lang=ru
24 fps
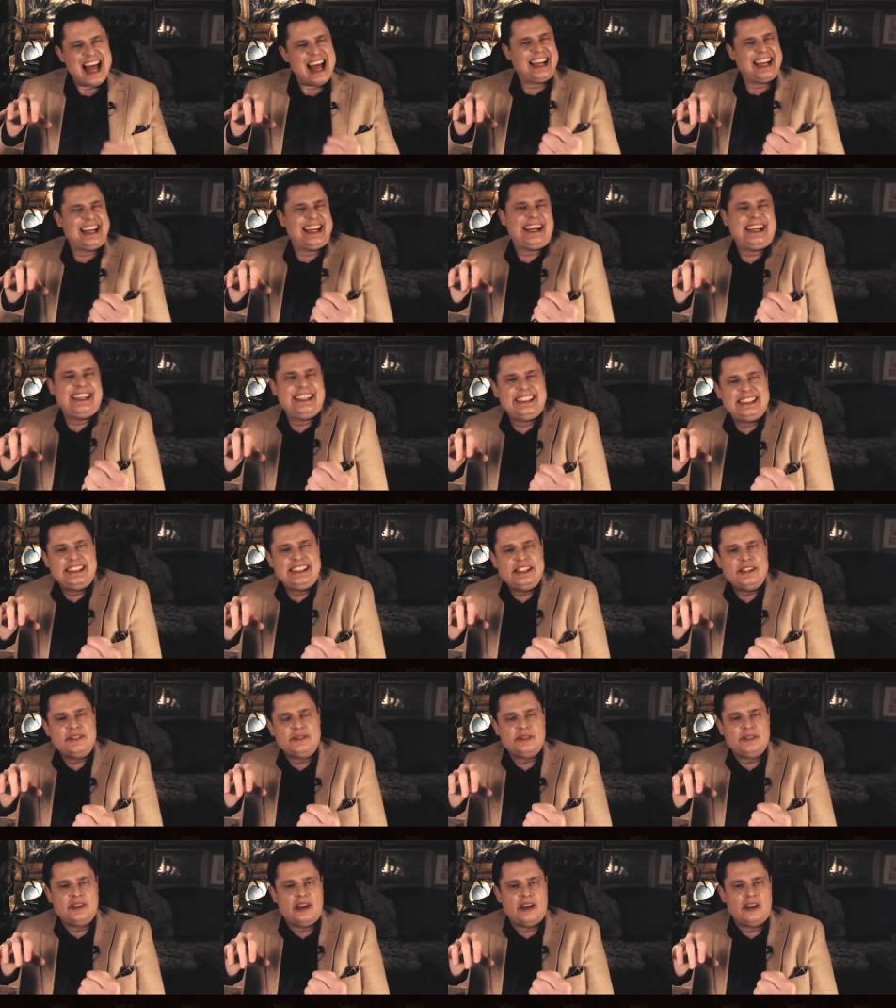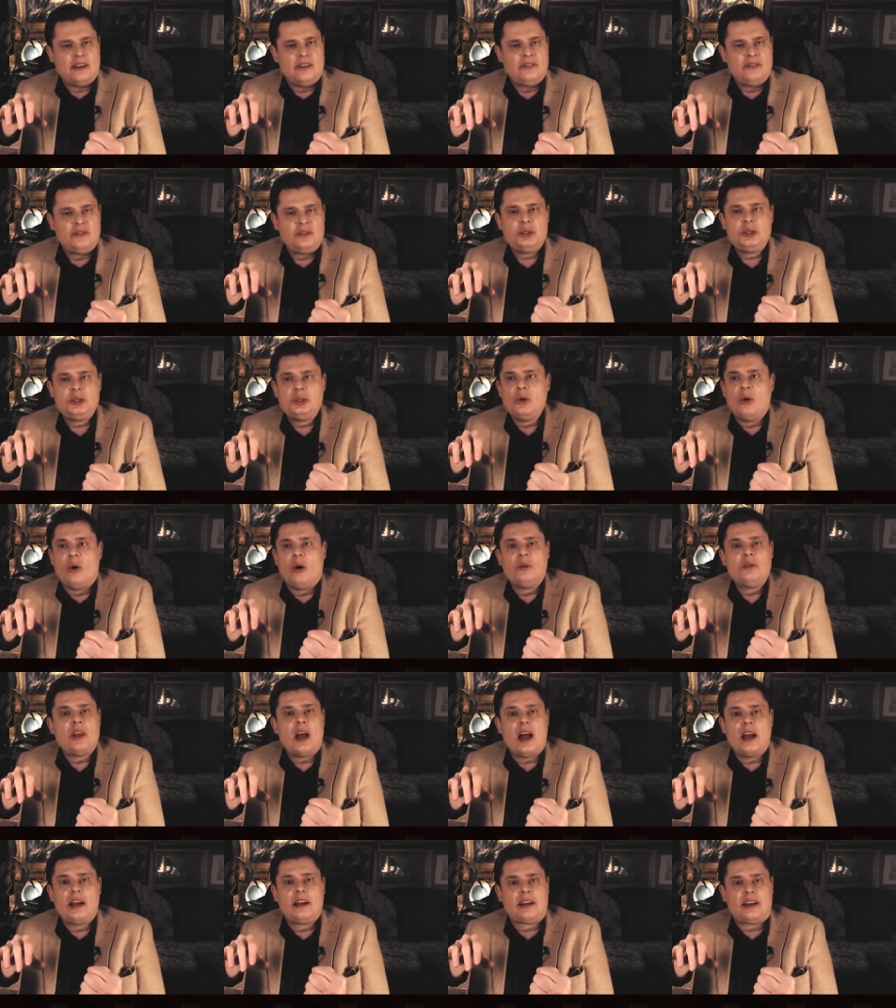агрессивно. Все
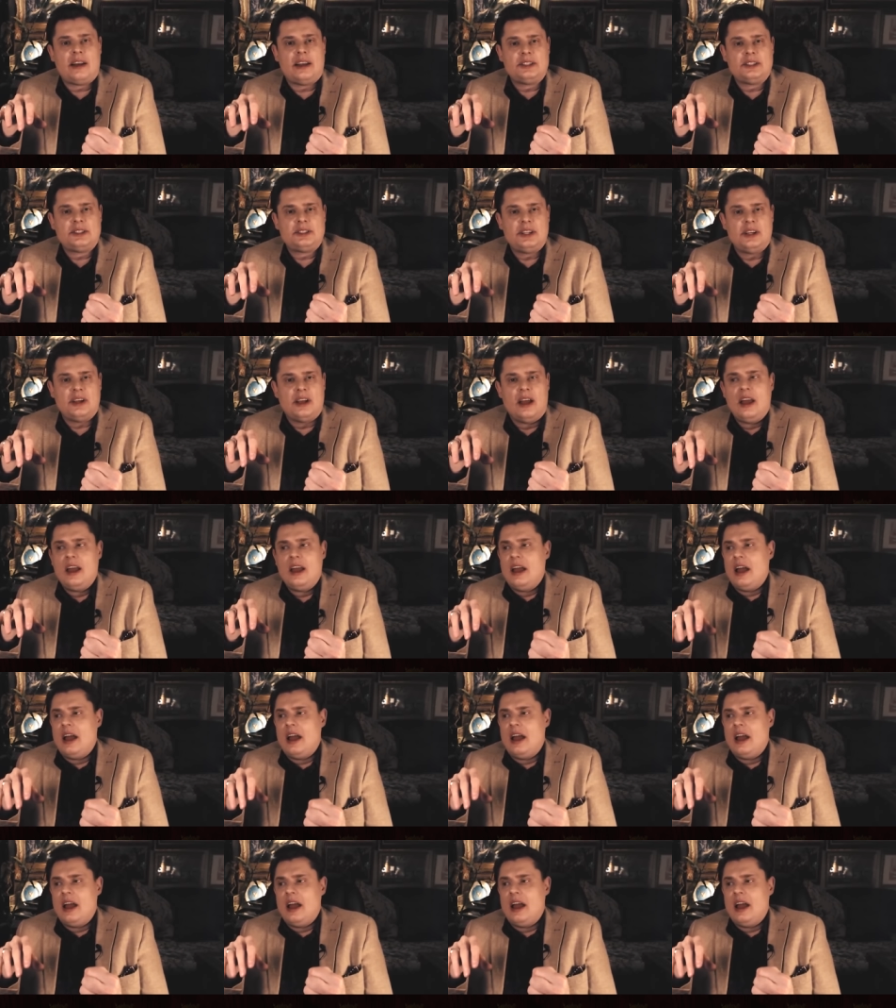на агрессии.